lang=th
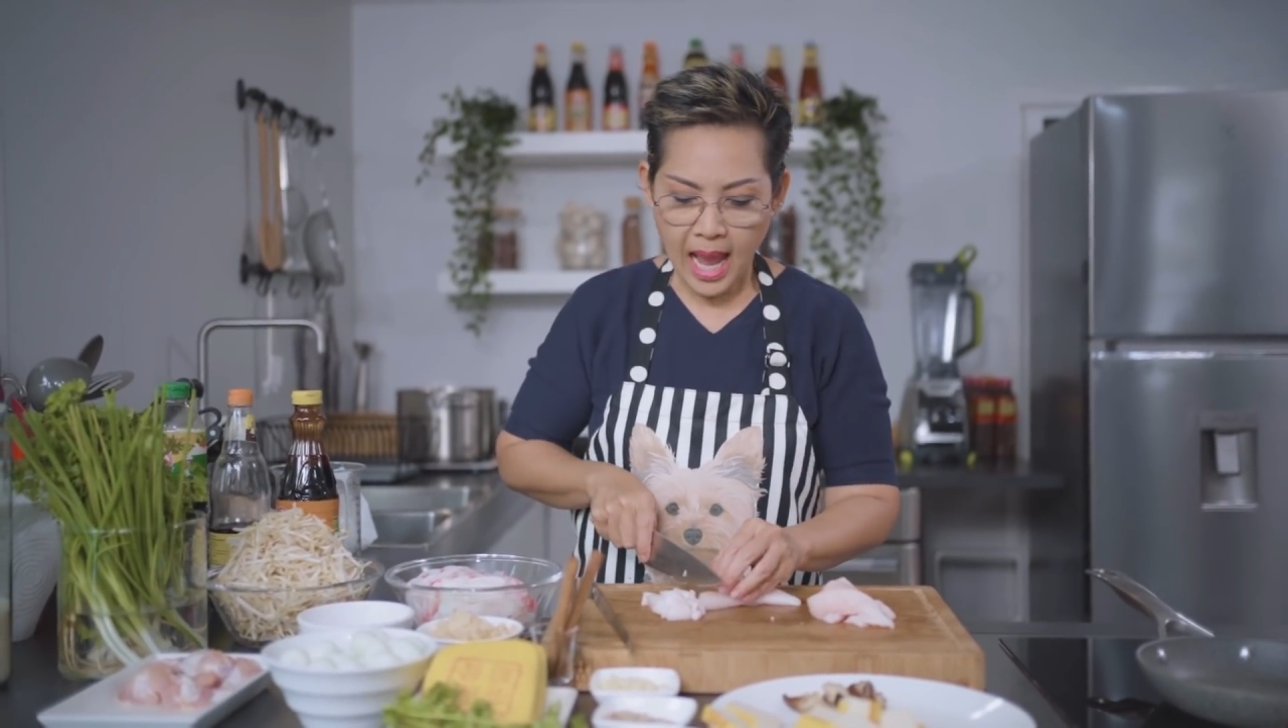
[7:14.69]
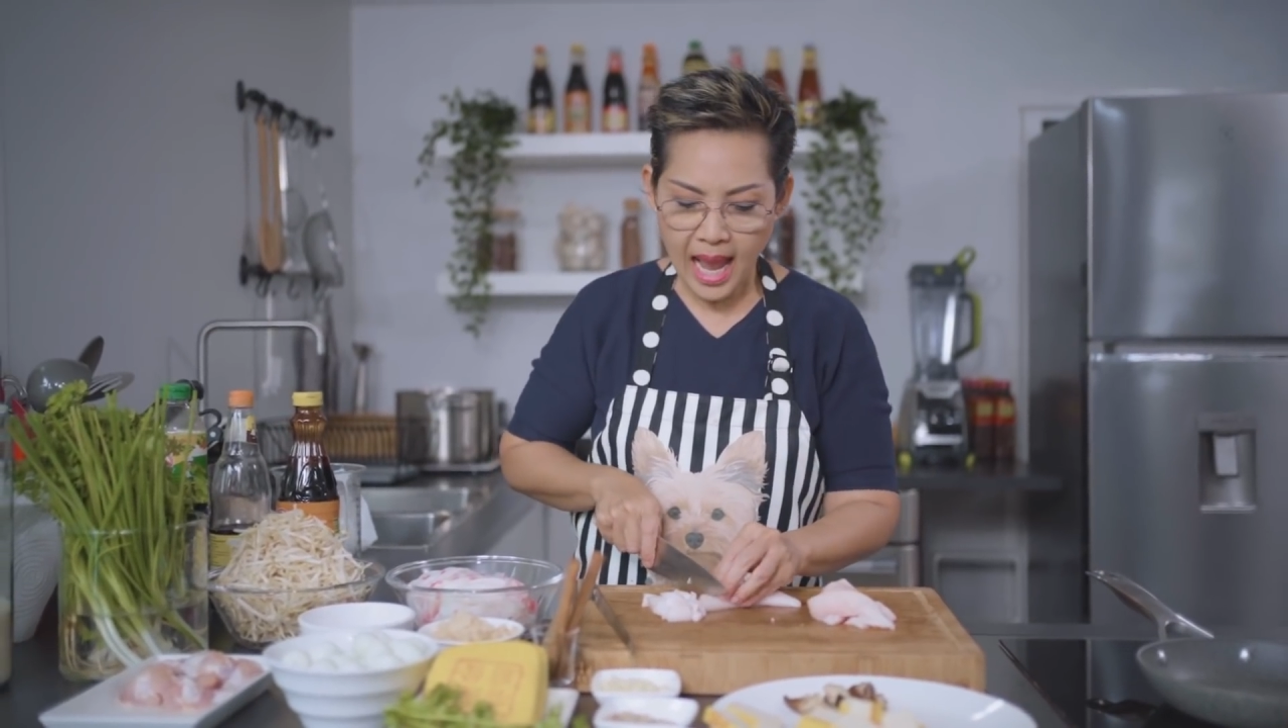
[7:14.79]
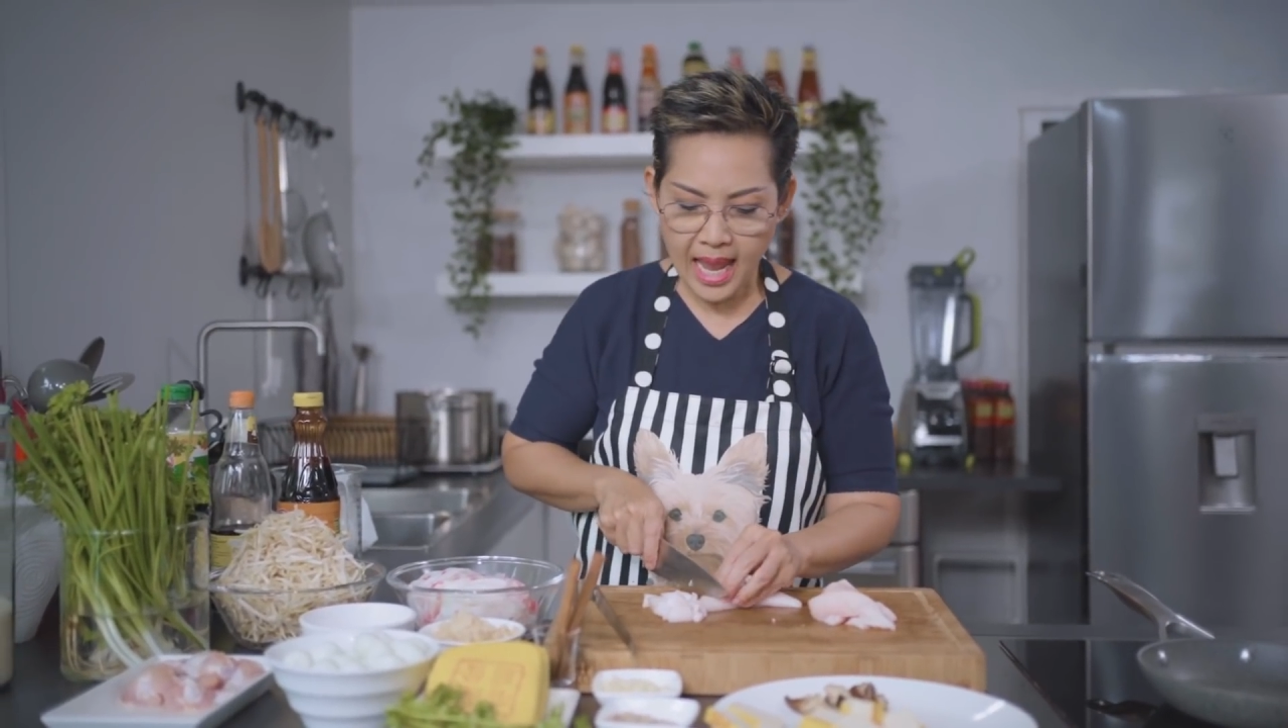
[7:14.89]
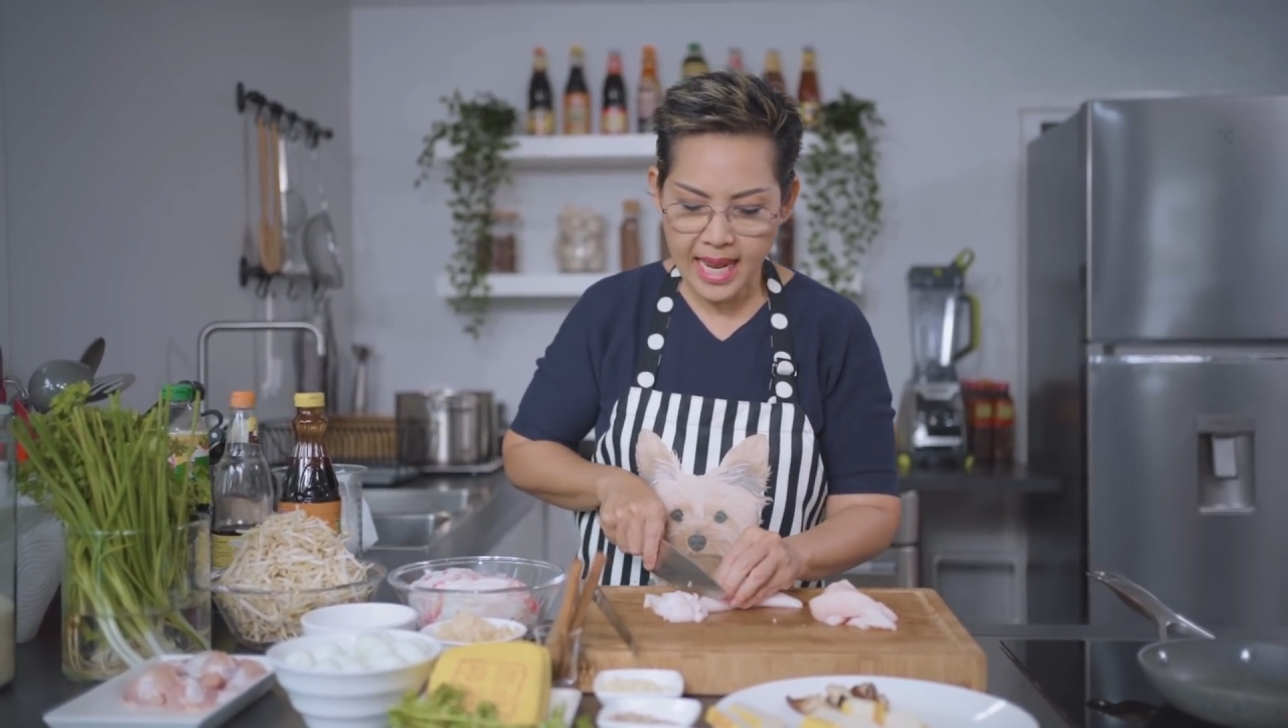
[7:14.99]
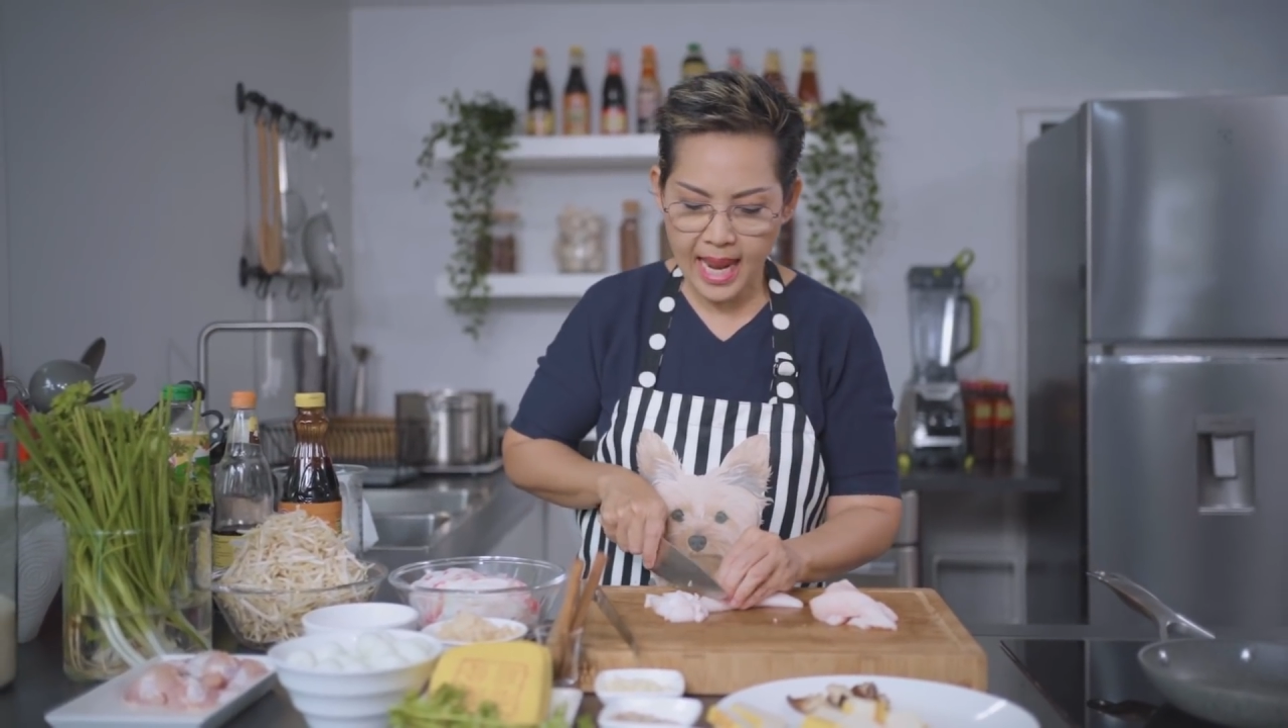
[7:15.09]

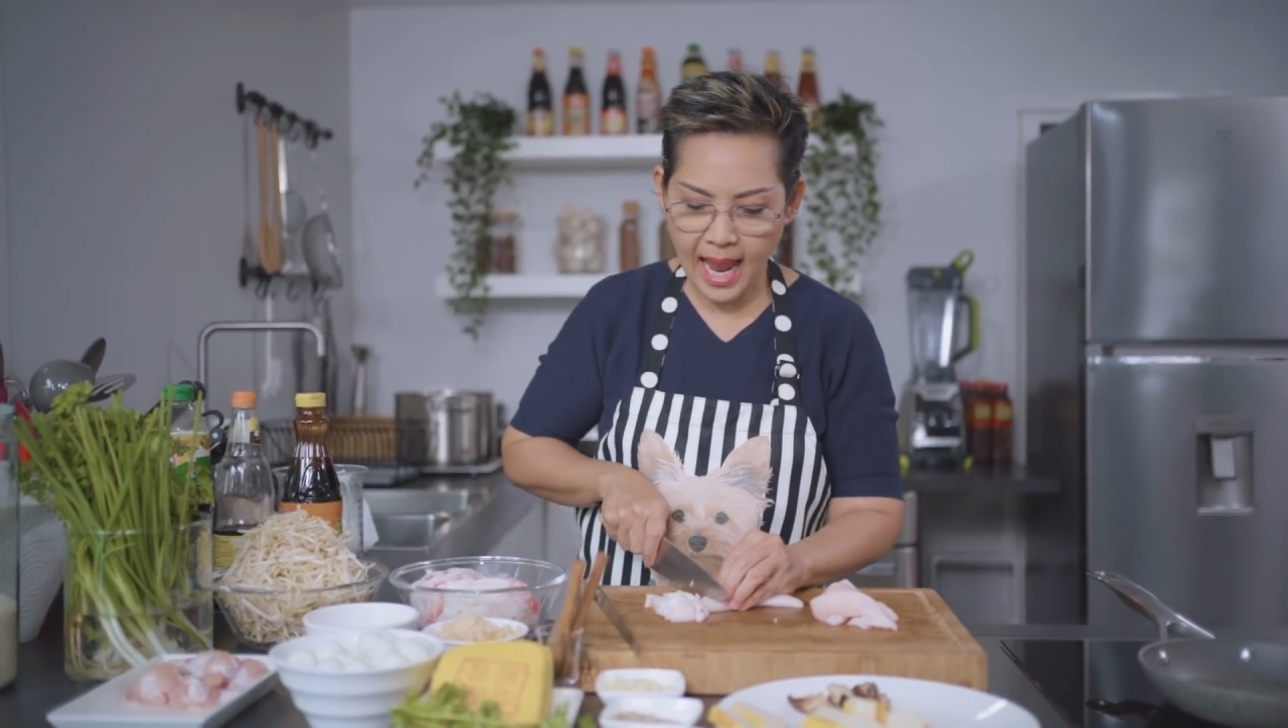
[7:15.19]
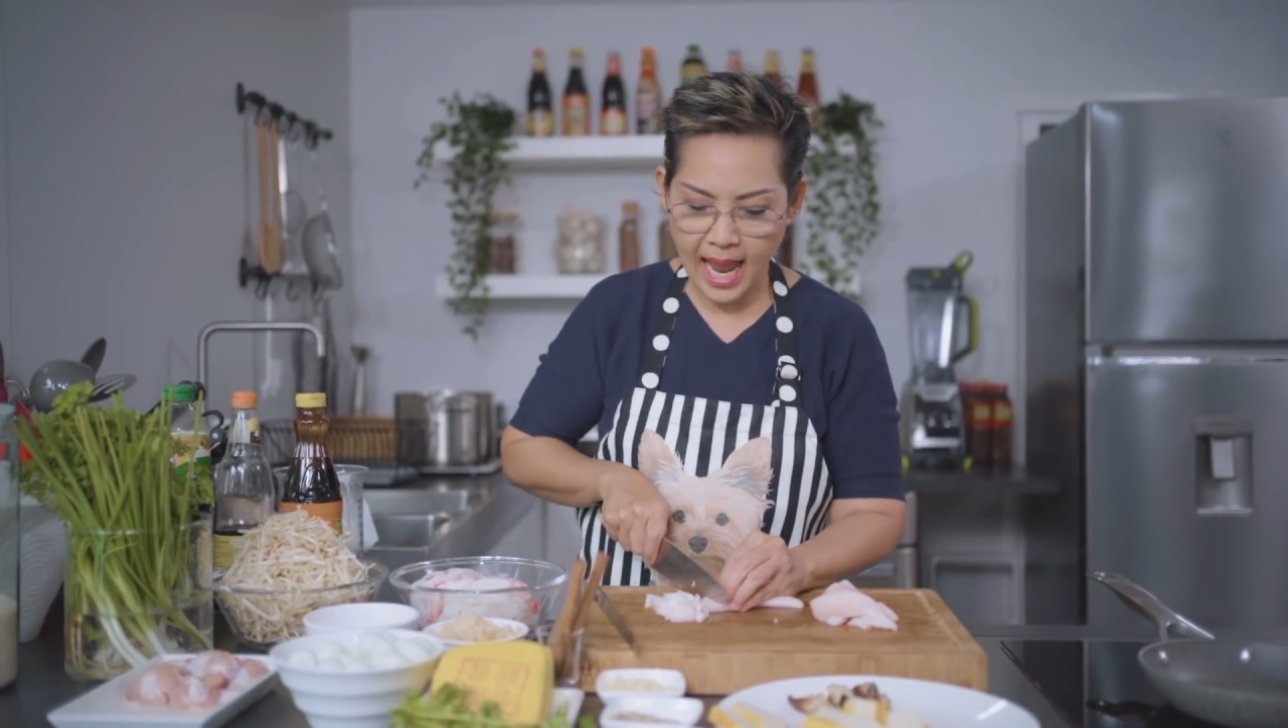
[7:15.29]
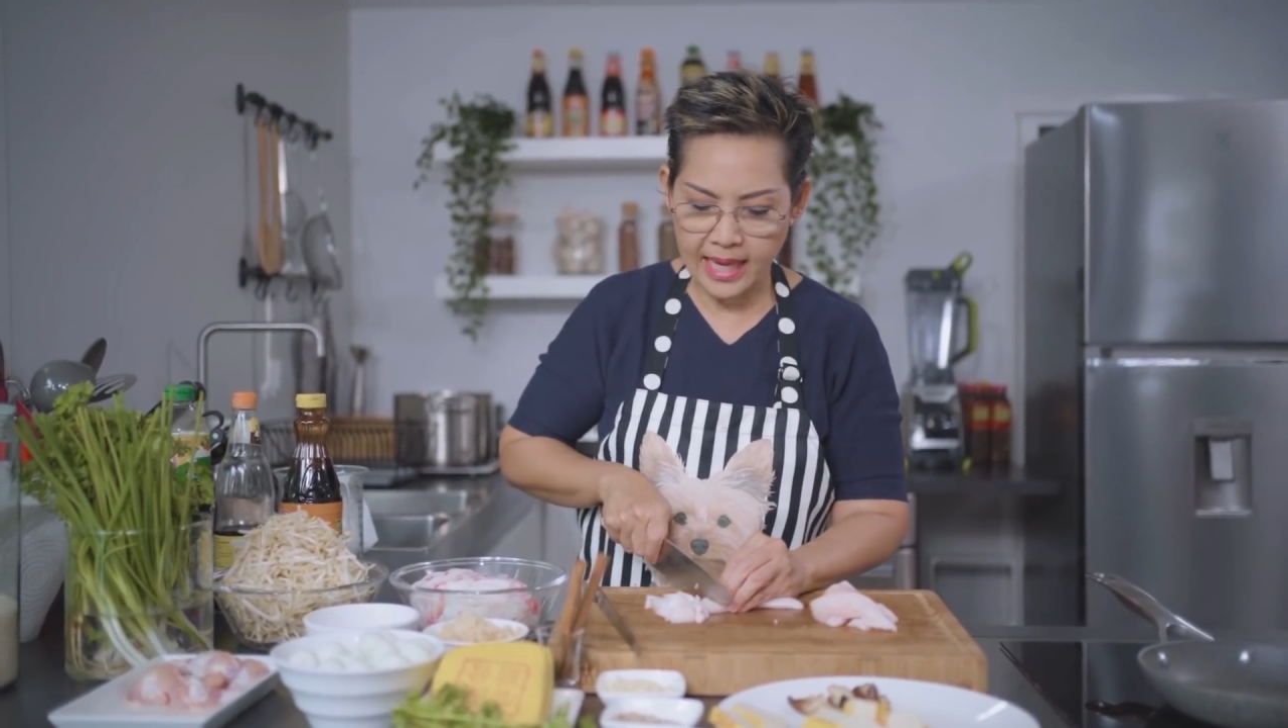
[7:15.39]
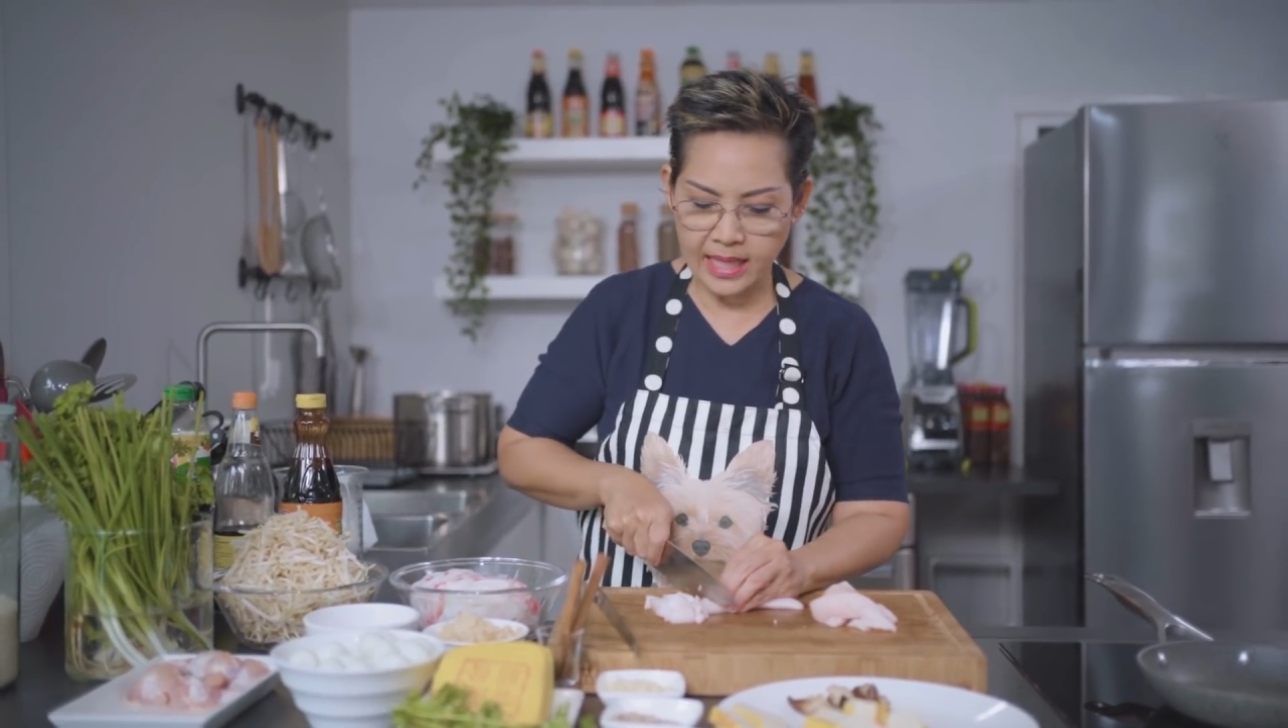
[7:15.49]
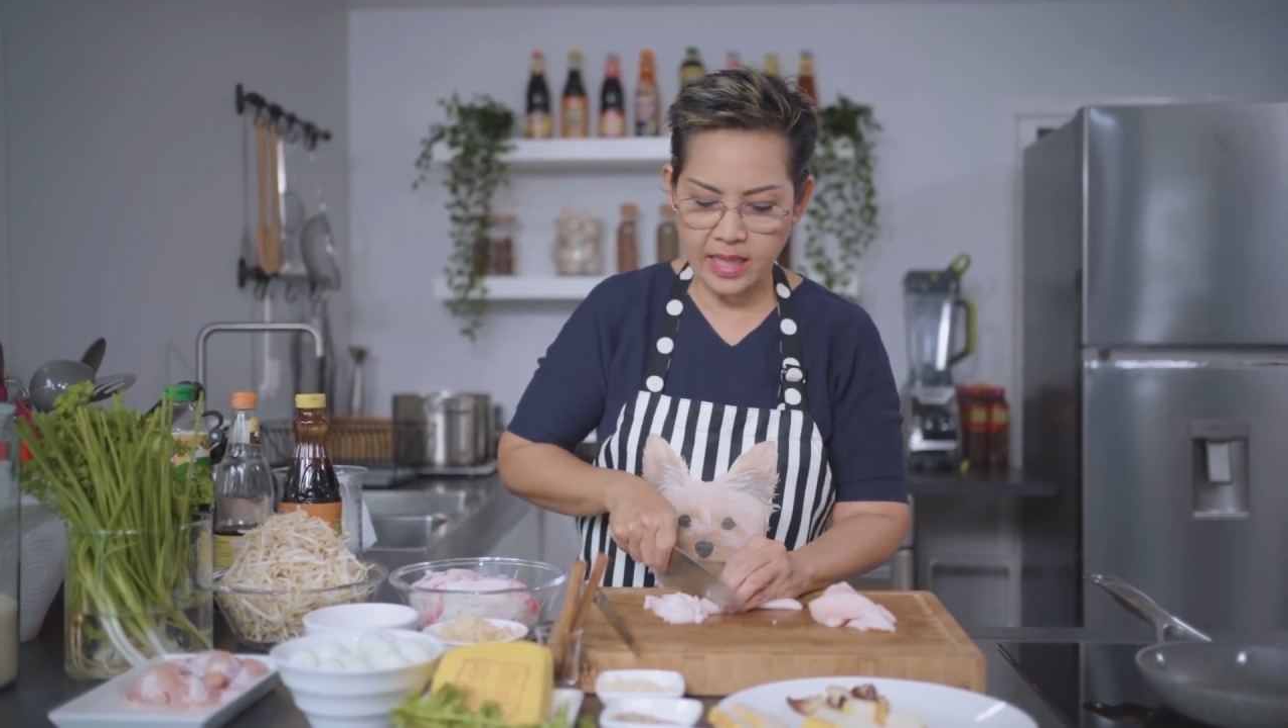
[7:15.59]
ให้หั่น